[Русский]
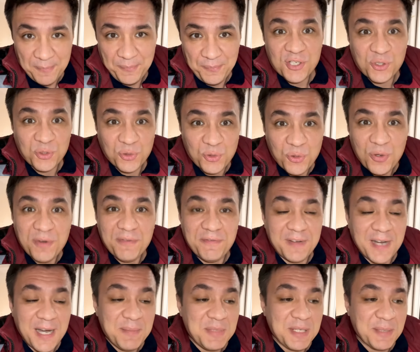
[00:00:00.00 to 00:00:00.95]
Что
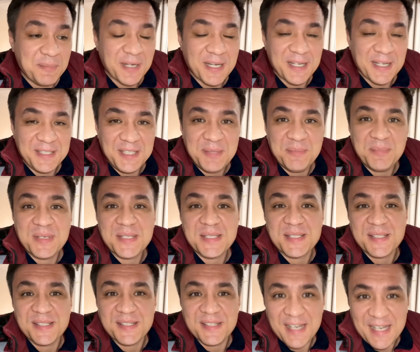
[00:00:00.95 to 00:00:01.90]
вам необходимо
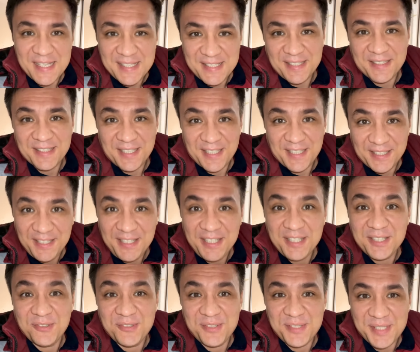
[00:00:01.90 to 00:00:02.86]
знать, дорогие
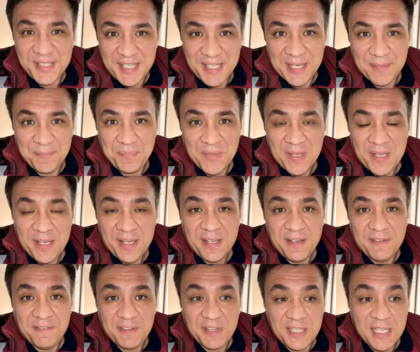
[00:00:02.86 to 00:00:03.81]
друзья?
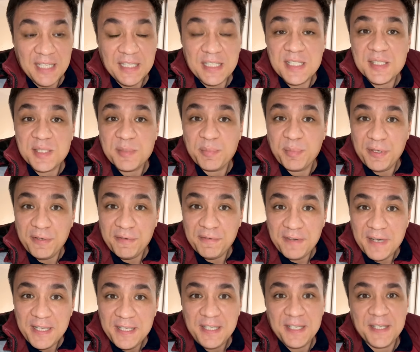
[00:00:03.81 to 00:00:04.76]
Ведь данное
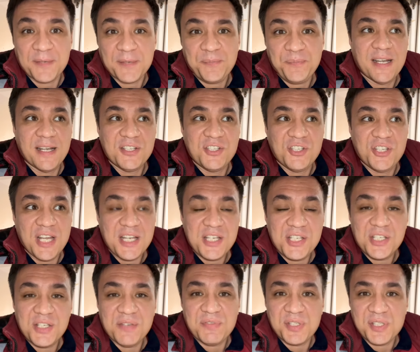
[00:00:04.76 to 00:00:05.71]
заболевание а
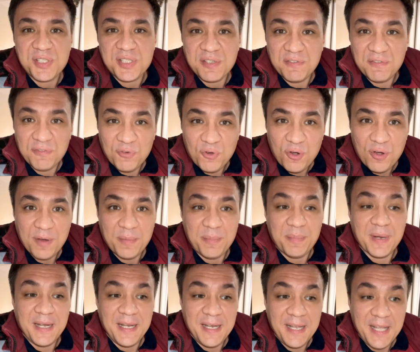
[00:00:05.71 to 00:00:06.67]
чаще всего
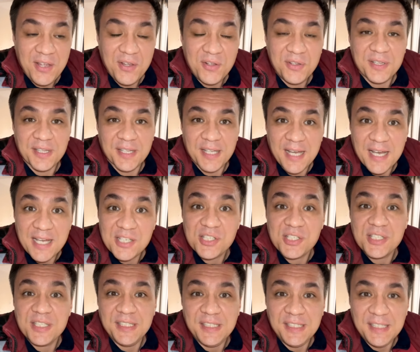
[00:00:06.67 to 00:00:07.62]
болеют
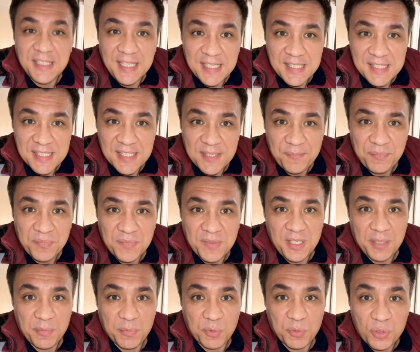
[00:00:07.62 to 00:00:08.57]
наши дети.
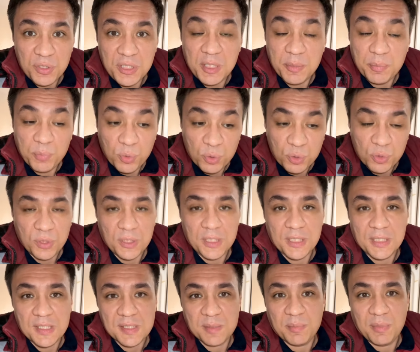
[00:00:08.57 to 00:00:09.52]
И многие путают
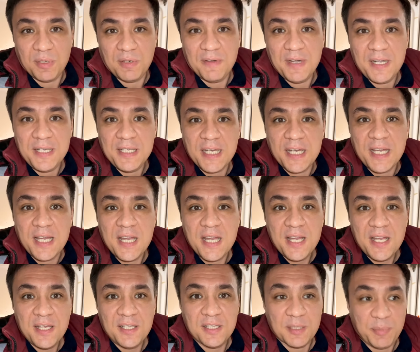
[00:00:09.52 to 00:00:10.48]
это заболевание,
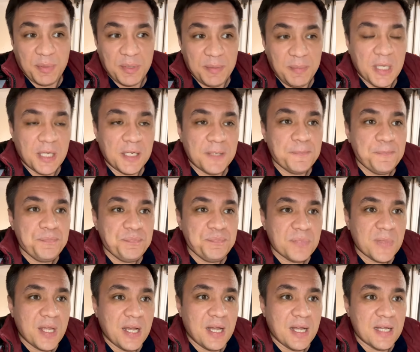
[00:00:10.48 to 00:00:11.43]
например,
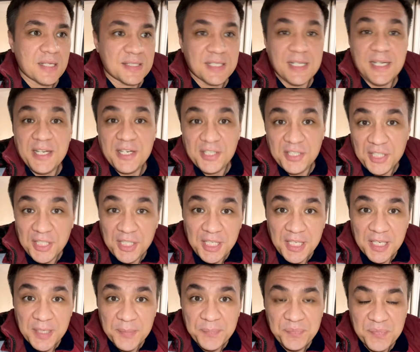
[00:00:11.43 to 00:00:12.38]
а, с
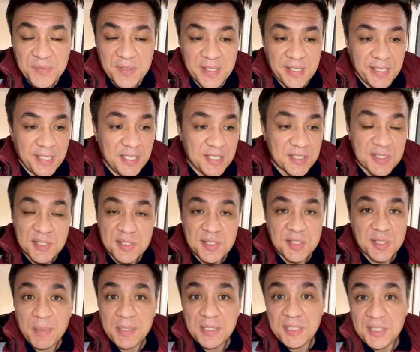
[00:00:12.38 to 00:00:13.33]
аллергией, или со
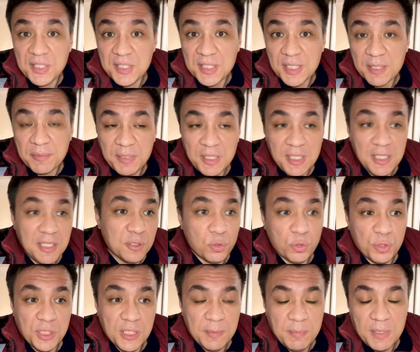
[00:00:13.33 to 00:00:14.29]
стоматитом, или
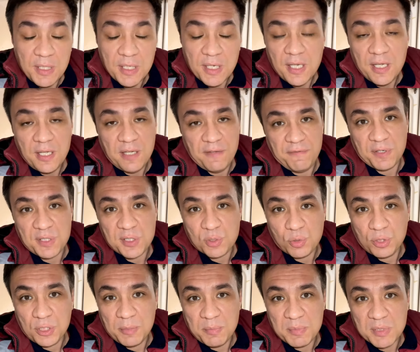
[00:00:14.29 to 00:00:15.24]
другими
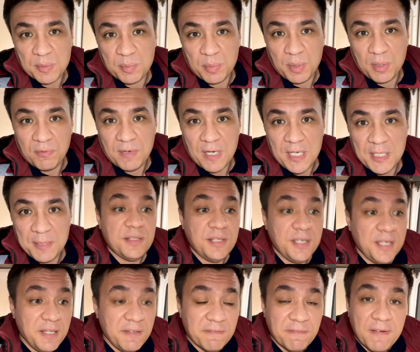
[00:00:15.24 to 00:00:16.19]
инфекционными заболеваниями.
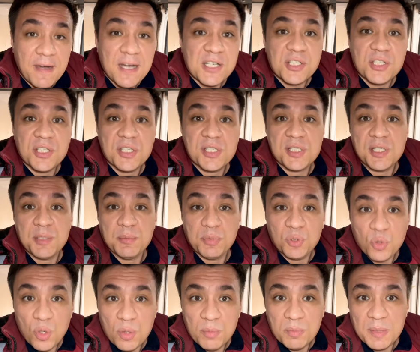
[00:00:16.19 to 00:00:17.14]
Три важных
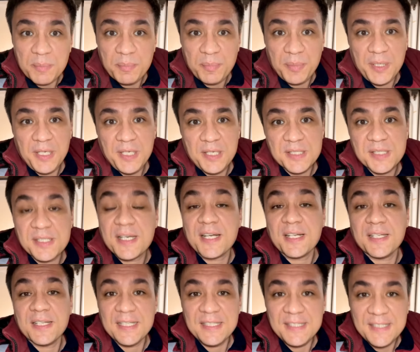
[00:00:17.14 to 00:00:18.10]
симптома при
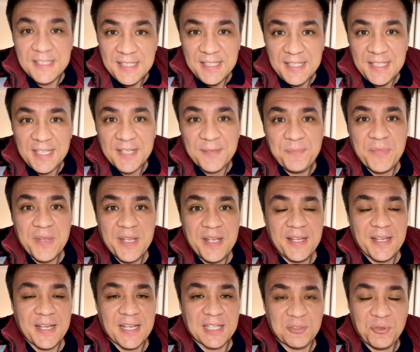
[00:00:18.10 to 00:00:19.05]
скарлатине
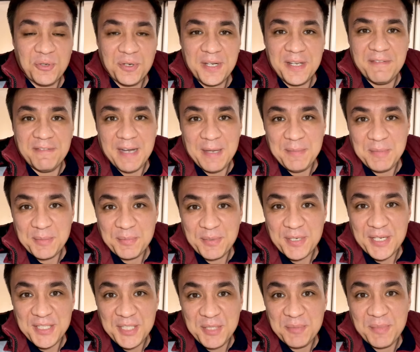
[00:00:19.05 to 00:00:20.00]
которые вам
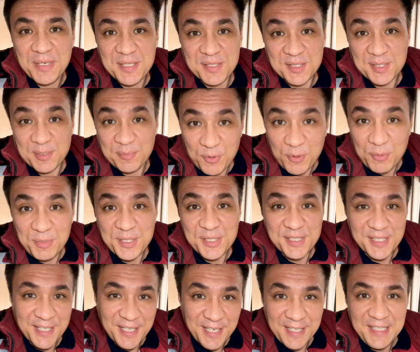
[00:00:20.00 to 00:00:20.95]
необходимо запомнить,
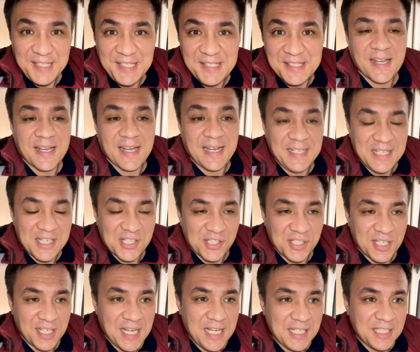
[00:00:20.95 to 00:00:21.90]
сохранить.
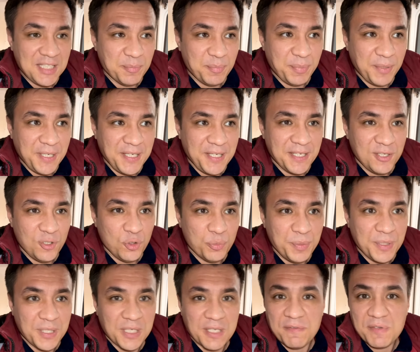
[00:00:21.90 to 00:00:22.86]
Конечно, как и при
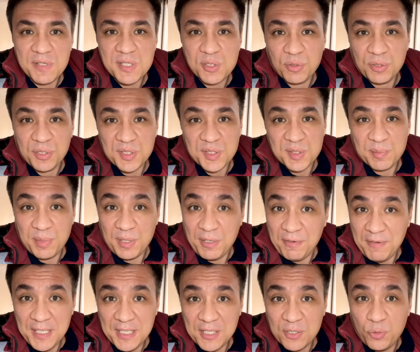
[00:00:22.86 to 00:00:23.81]
любых инфекционных
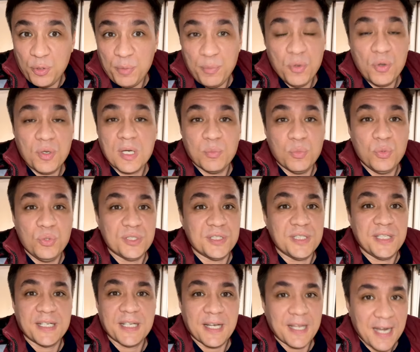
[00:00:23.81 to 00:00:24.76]
заболеваниях, у ребенка будет
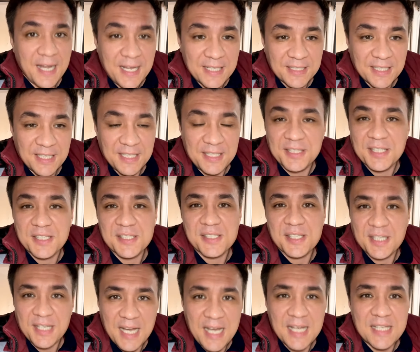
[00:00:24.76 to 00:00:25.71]
лихорадка,
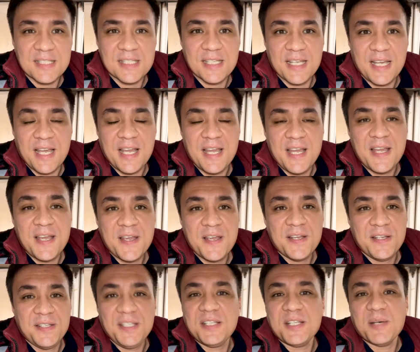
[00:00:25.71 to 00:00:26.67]
интоксикация,
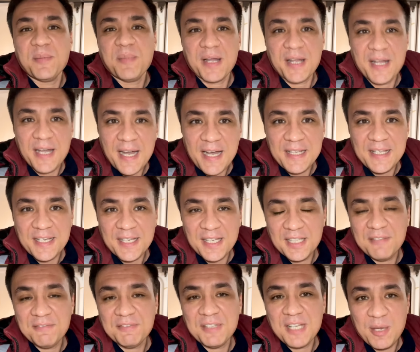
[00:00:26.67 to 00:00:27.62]
недомогание,
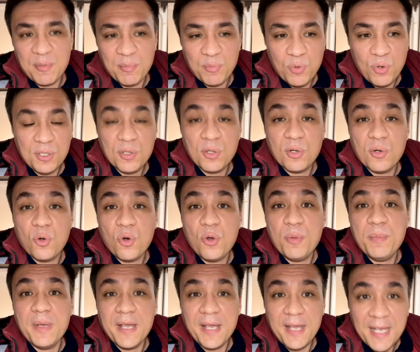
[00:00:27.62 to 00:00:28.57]
головная боль. Но
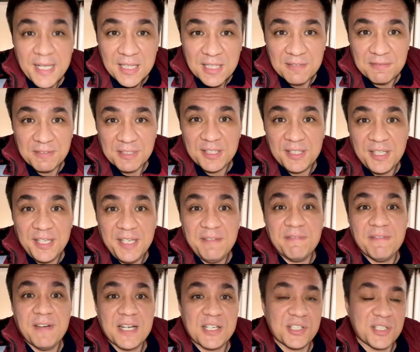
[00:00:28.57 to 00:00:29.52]
кроме этого, три
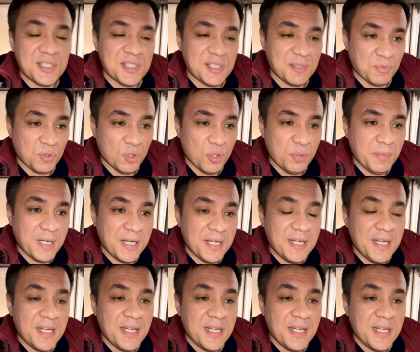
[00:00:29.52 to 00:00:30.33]
важных симптома.